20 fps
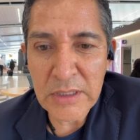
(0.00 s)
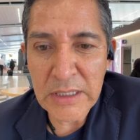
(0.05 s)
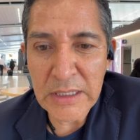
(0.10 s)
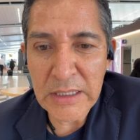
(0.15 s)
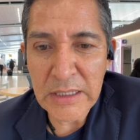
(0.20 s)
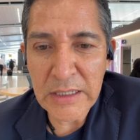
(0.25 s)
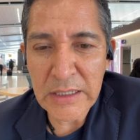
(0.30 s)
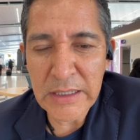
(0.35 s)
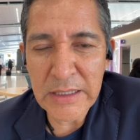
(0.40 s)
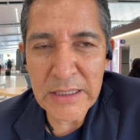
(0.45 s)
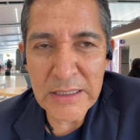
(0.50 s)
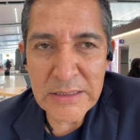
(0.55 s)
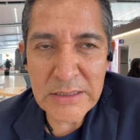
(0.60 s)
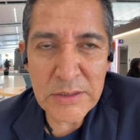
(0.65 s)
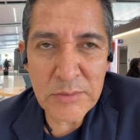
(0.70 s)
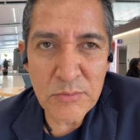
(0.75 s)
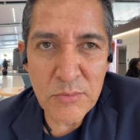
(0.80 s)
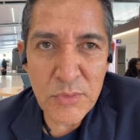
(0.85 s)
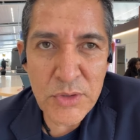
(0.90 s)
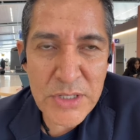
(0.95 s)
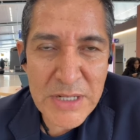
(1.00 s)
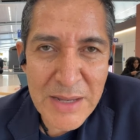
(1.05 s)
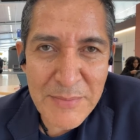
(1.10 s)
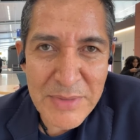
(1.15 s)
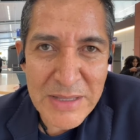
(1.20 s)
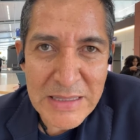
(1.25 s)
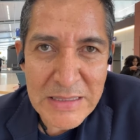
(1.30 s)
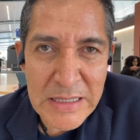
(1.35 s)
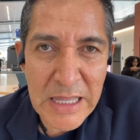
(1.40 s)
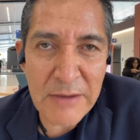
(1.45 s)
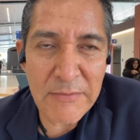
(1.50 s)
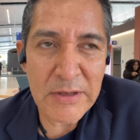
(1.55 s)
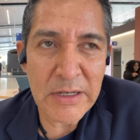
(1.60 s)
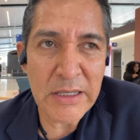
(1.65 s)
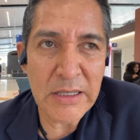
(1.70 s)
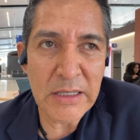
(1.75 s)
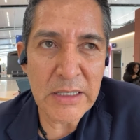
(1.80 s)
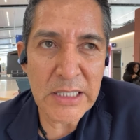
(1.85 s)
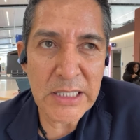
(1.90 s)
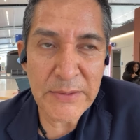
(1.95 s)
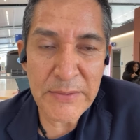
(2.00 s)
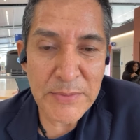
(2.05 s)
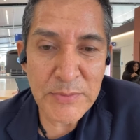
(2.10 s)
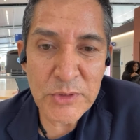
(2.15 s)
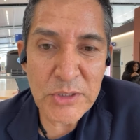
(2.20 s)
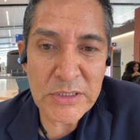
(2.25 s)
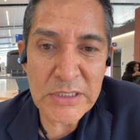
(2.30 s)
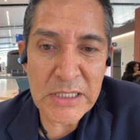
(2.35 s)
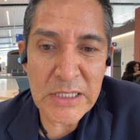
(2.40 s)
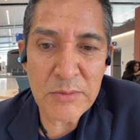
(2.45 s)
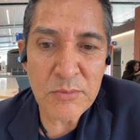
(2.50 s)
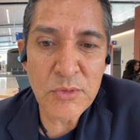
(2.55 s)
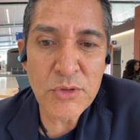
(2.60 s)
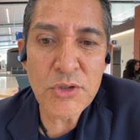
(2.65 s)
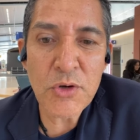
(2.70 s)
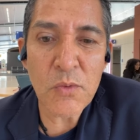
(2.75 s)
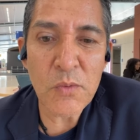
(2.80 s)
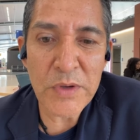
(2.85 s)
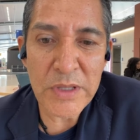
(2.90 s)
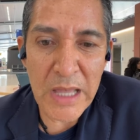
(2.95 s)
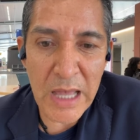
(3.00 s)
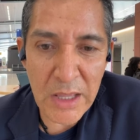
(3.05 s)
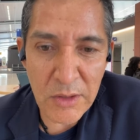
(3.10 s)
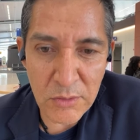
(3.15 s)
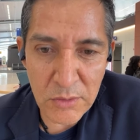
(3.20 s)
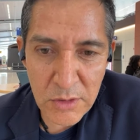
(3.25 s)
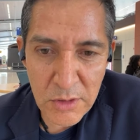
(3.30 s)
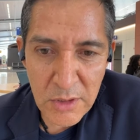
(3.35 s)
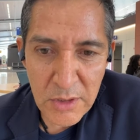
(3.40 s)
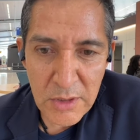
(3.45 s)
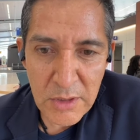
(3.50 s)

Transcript: Eh, es muy lamentable y debemos de tener mucho cuidado